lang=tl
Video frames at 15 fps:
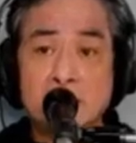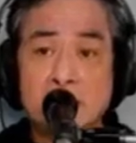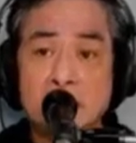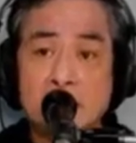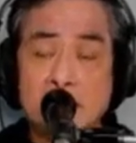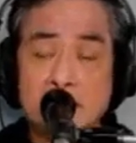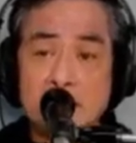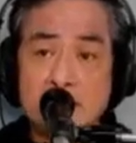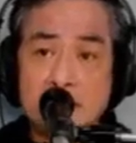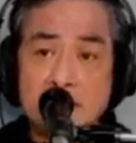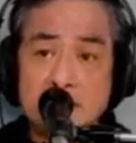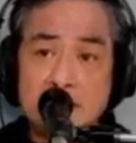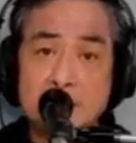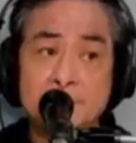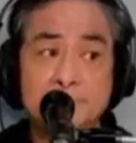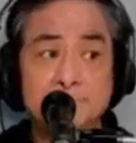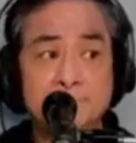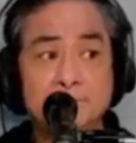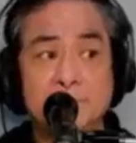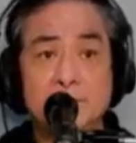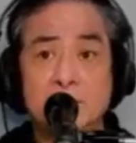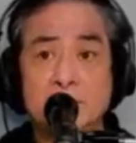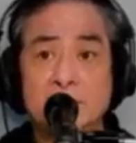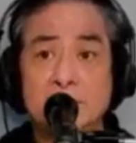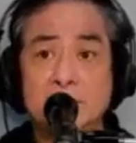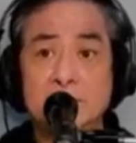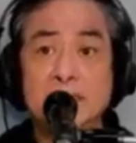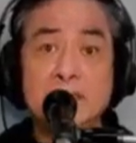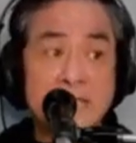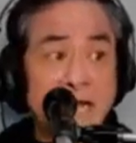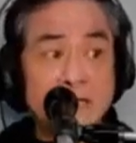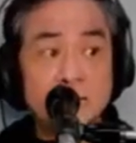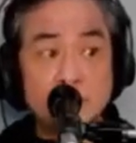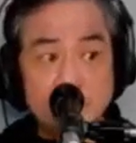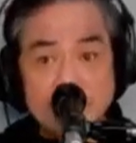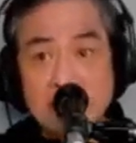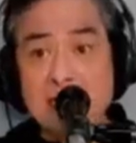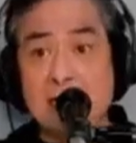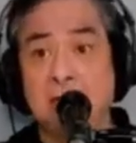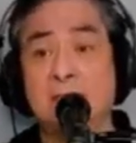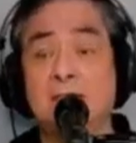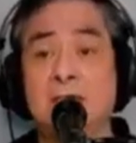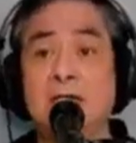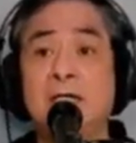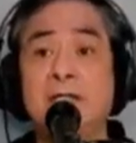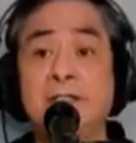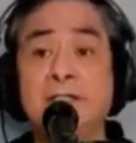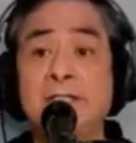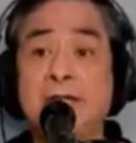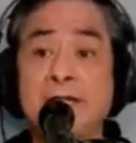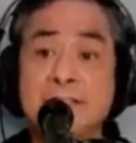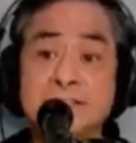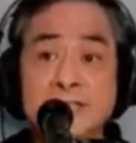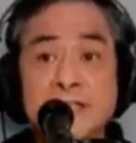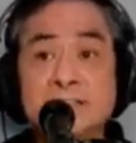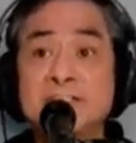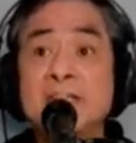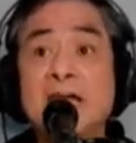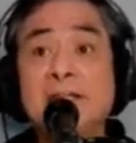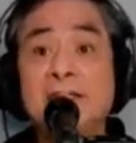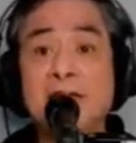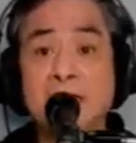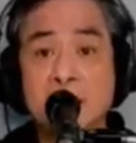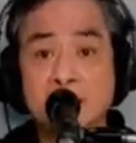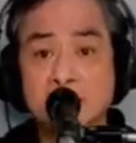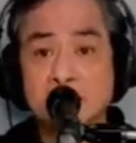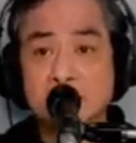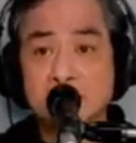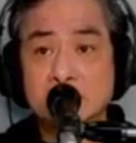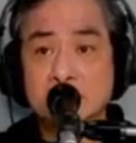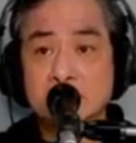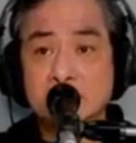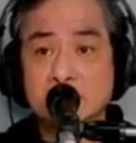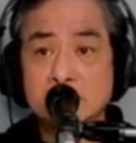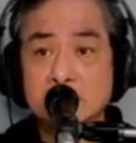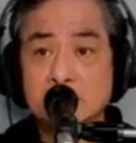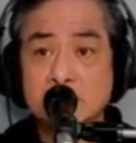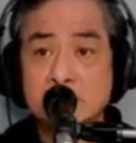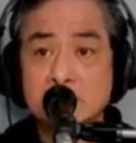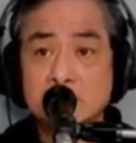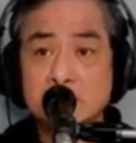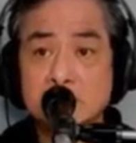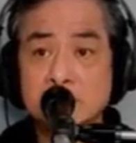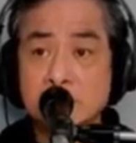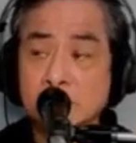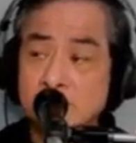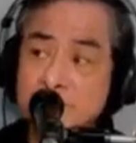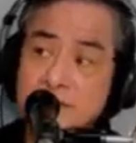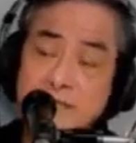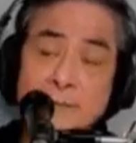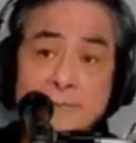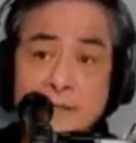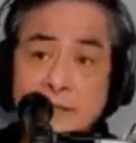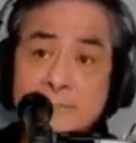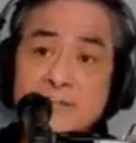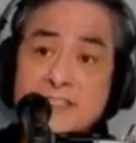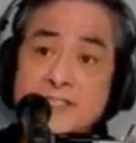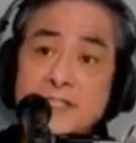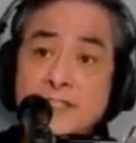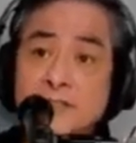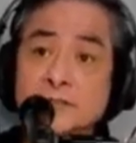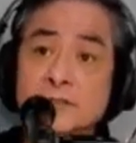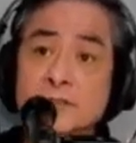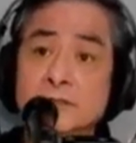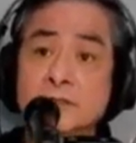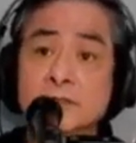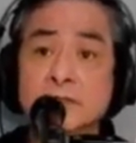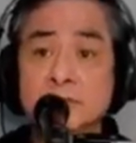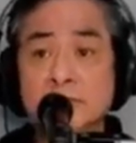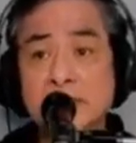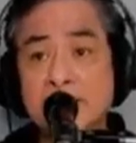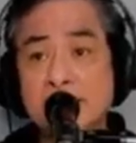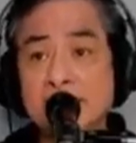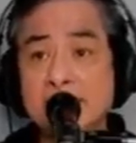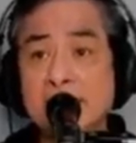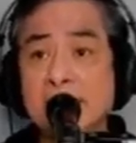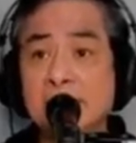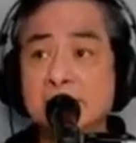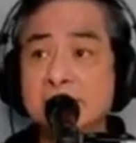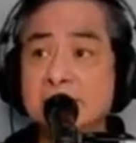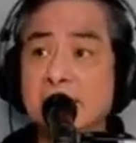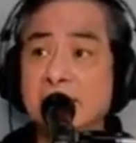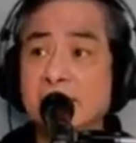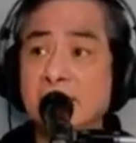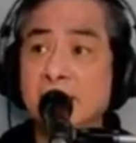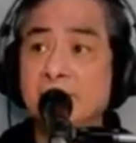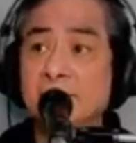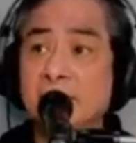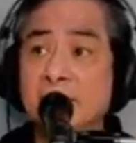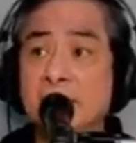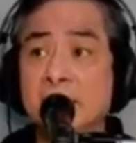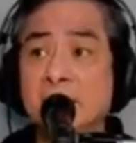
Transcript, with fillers: Ah, tinalo nila ang interes ng China doon sa plebisito na nangyari diyan kailan ba yan